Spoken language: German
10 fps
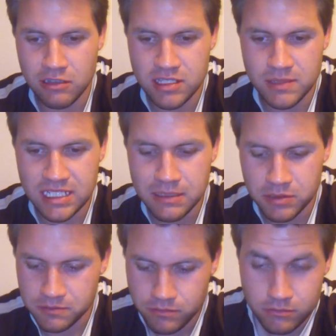außer Betrieb.
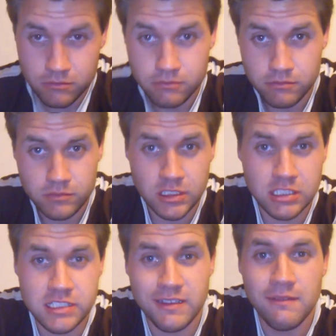
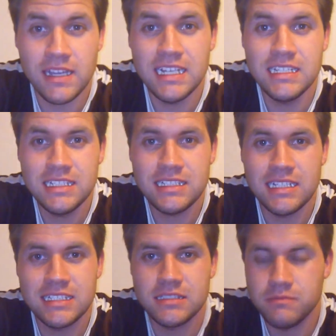Und zwar, weil ich
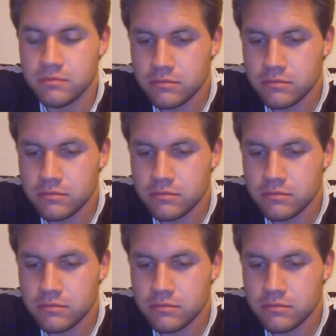das...